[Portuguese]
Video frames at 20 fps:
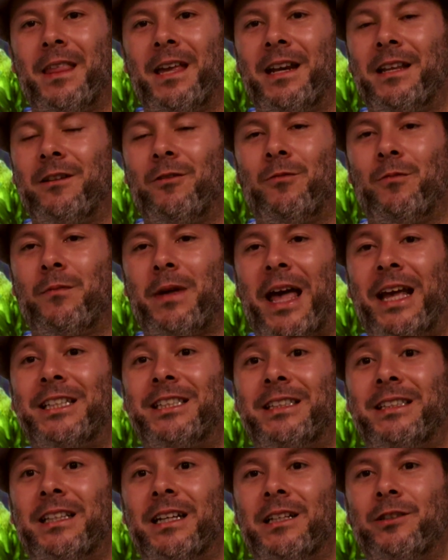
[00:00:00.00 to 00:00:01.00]
ele não
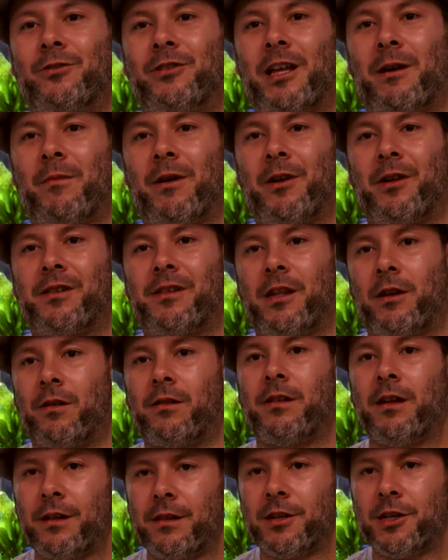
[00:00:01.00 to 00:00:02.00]
mede tanto tamanho assim, a
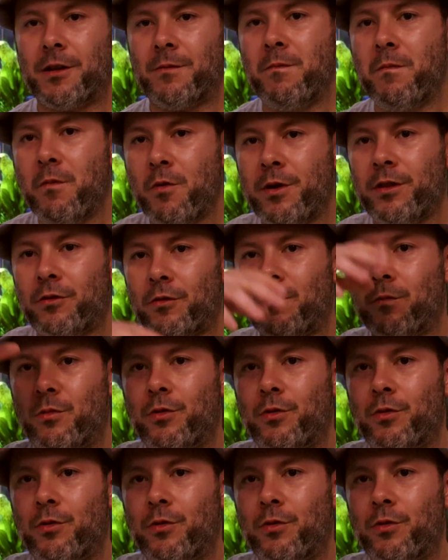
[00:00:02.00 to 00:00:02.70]
não ser que seja muito,